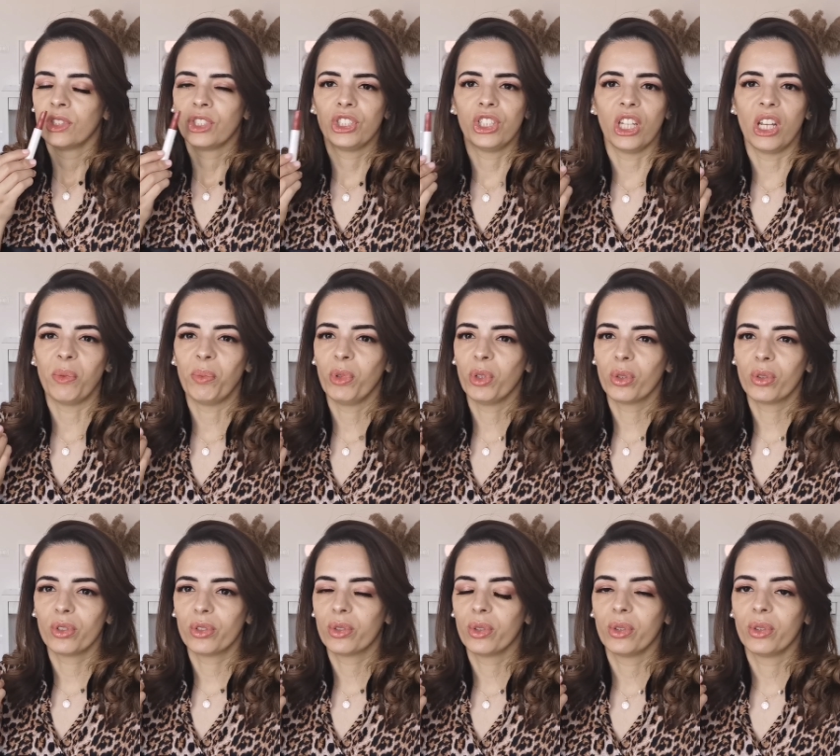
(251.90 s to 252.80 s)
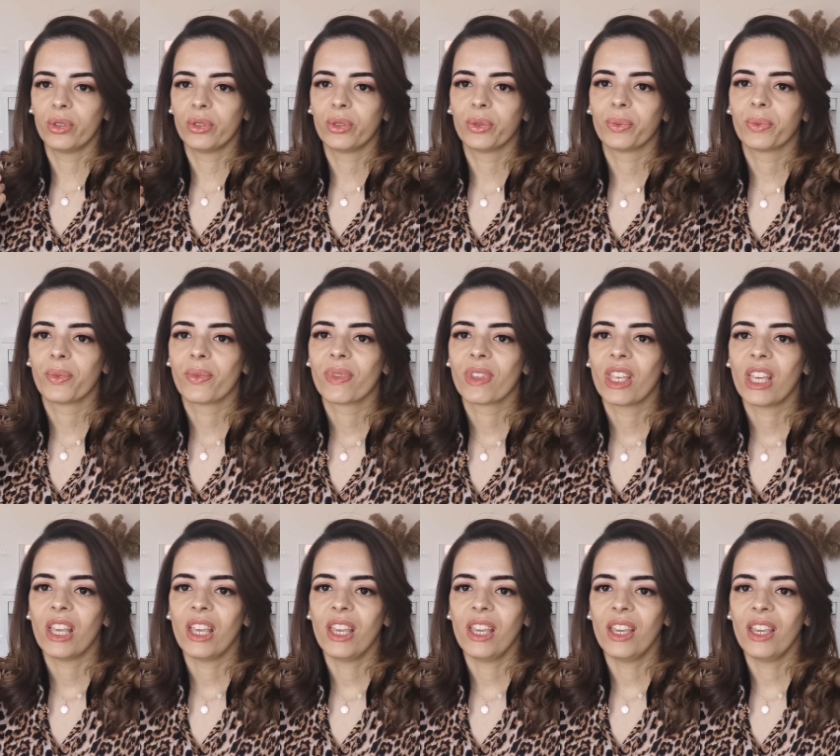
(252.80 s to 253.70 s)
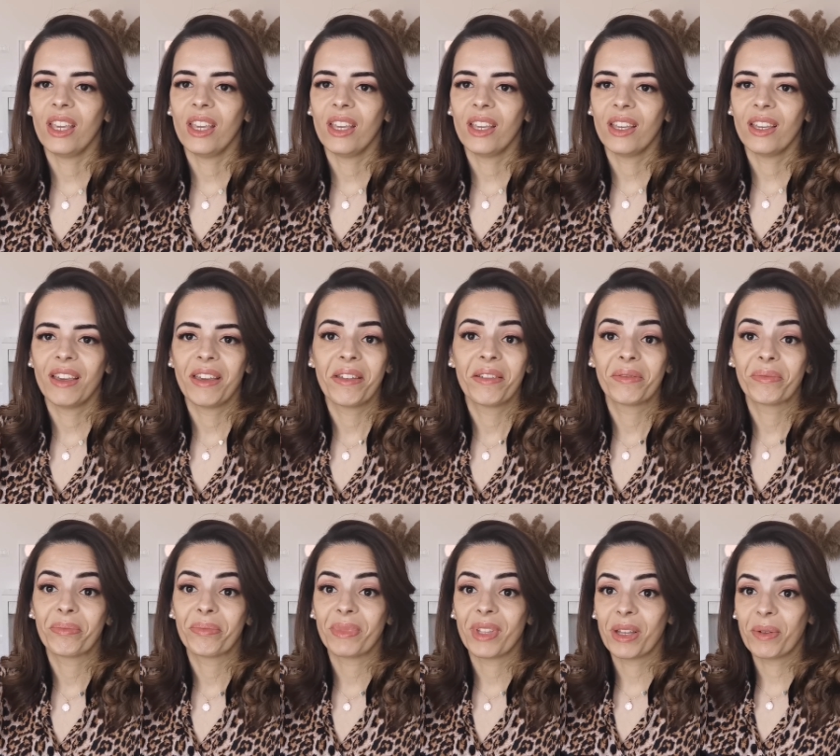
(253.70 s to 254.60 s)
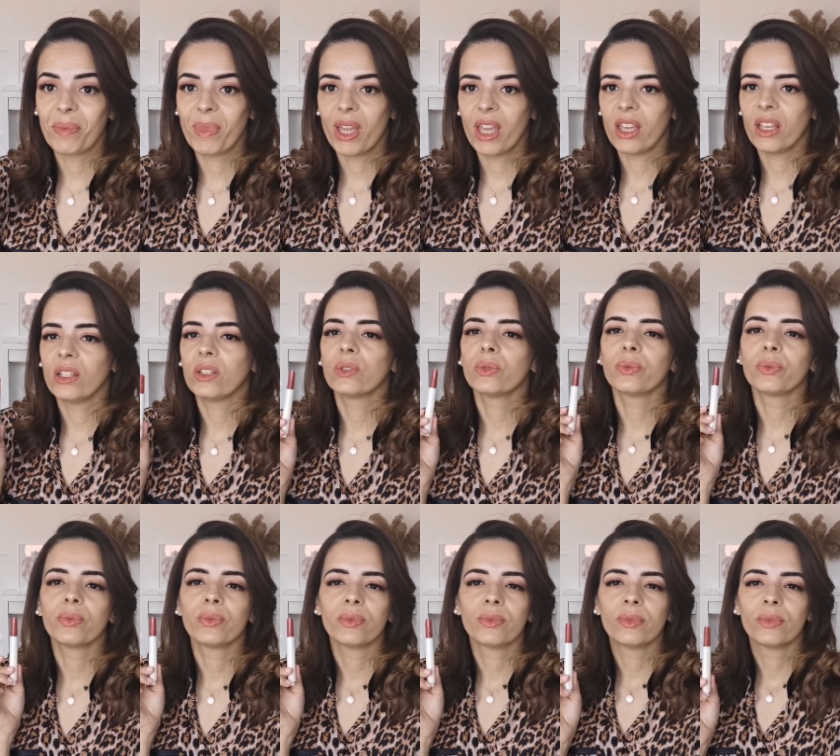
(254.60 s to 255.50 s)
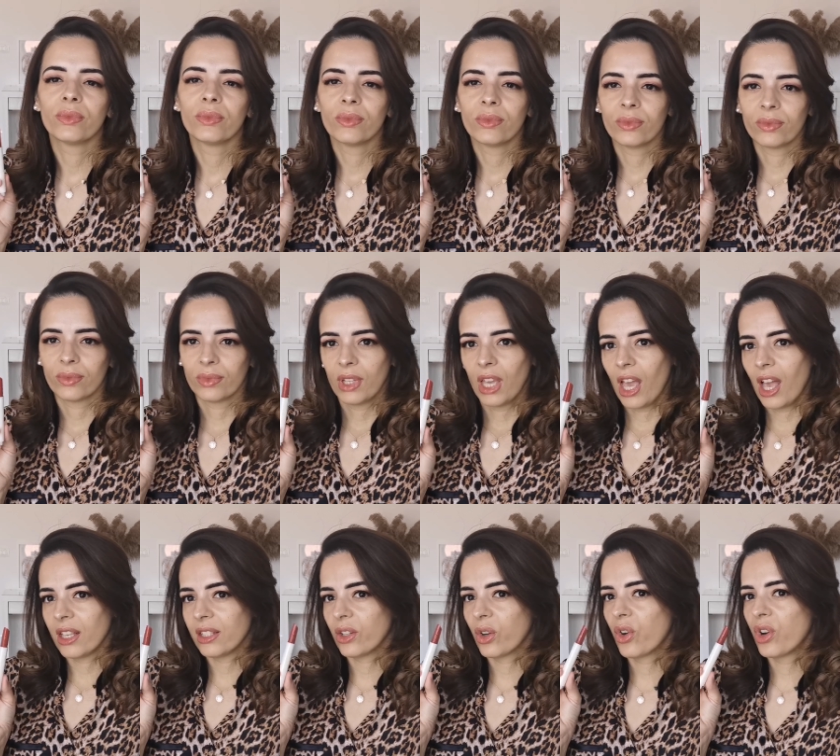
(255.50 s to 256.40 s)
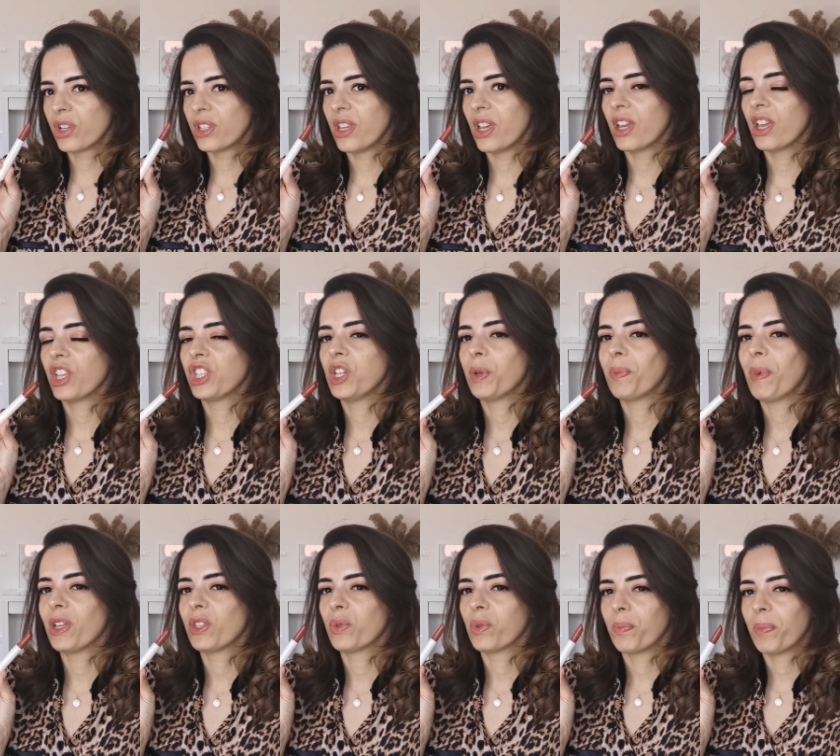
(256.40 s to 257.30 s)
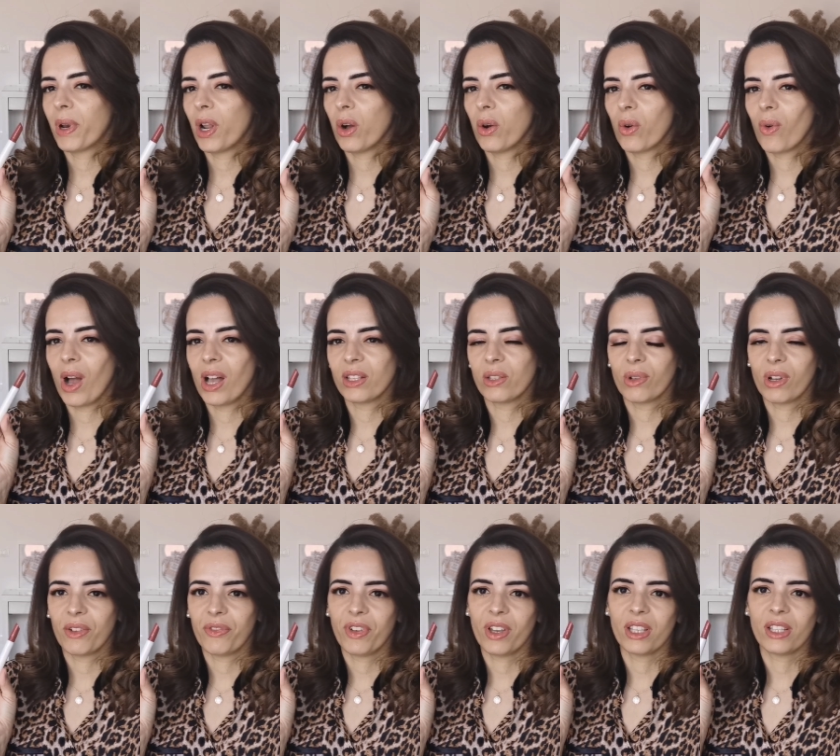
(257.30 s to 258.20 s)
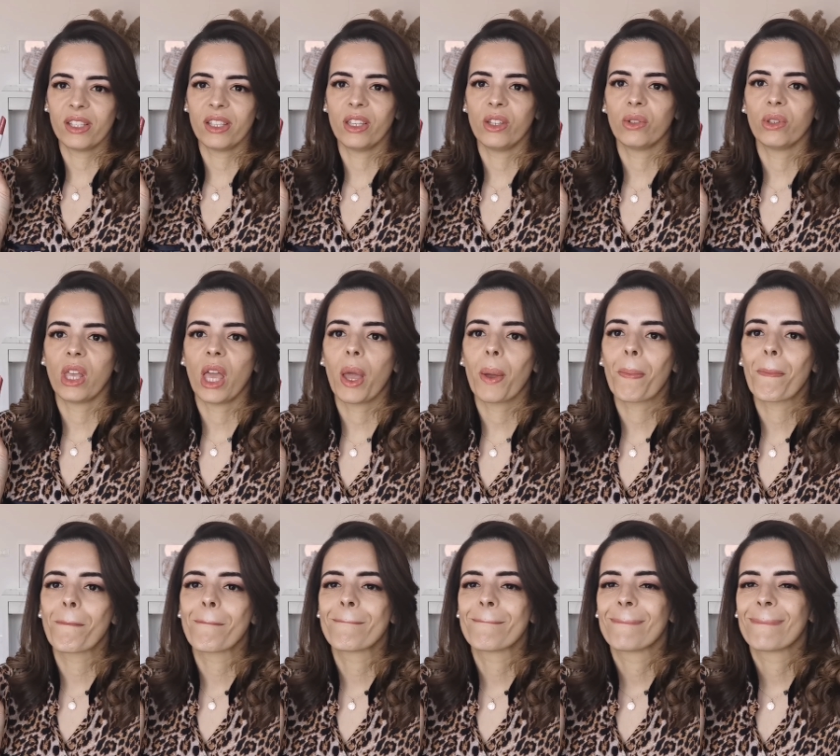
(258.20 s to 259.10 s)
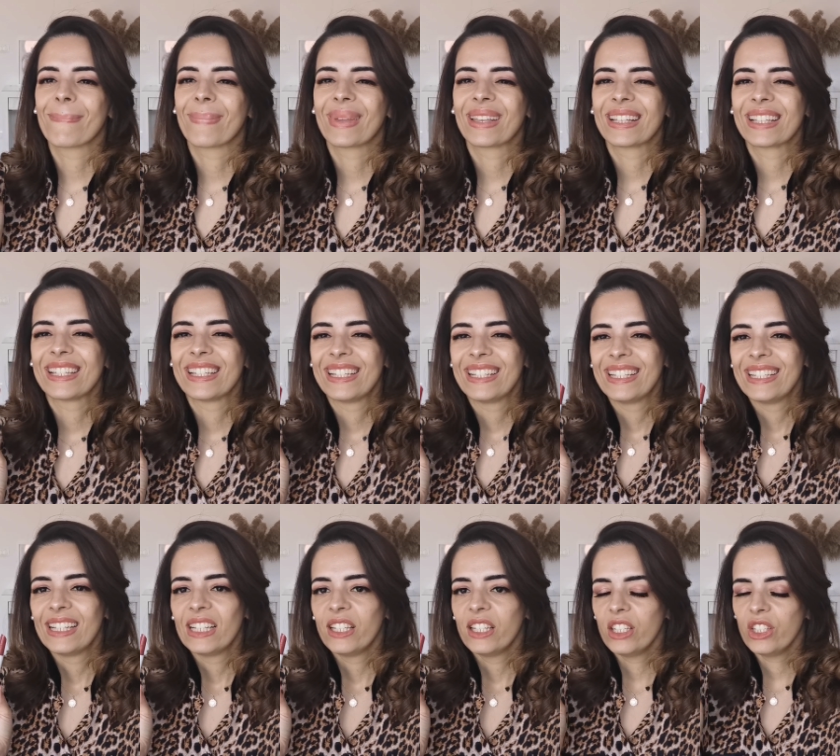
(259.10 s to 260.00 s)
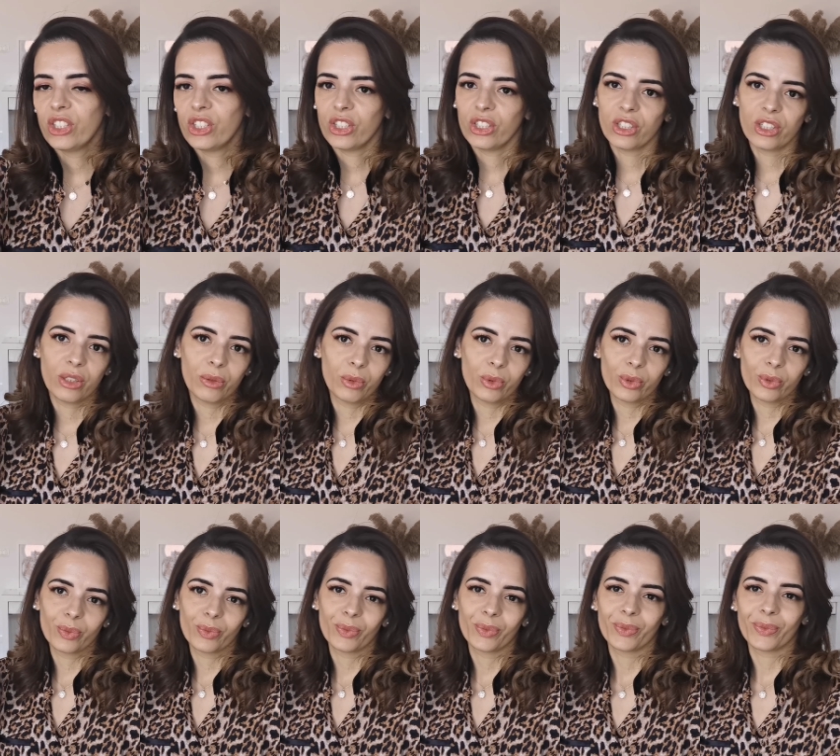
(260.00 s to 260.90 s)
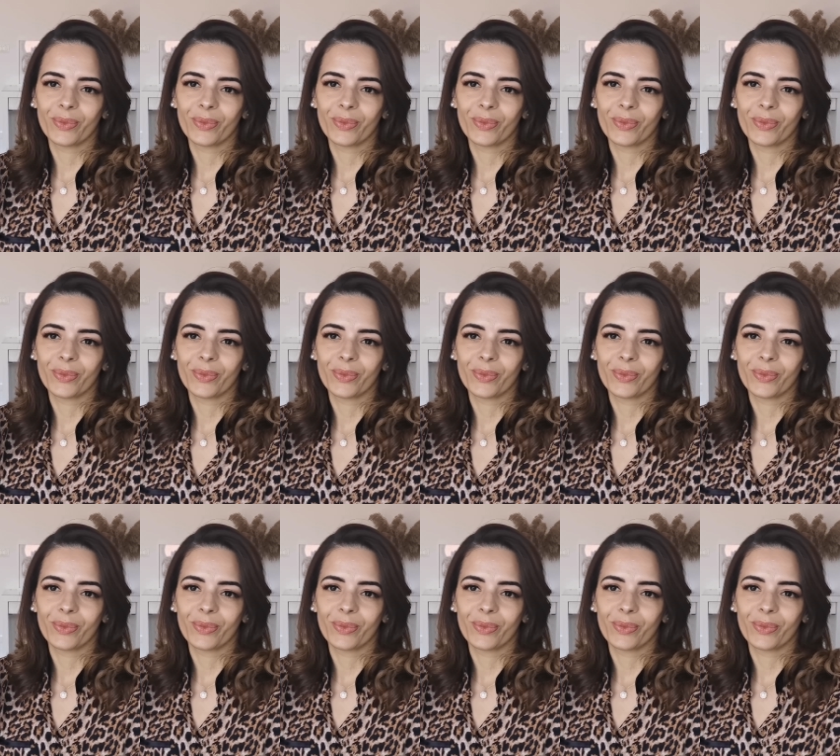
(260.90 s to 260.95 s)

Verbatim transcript: Cheiro é muito gostoso. E amei. Essa corzinha aqui tinha mais um prão, quase um cafezinho, né? Lindíssimo.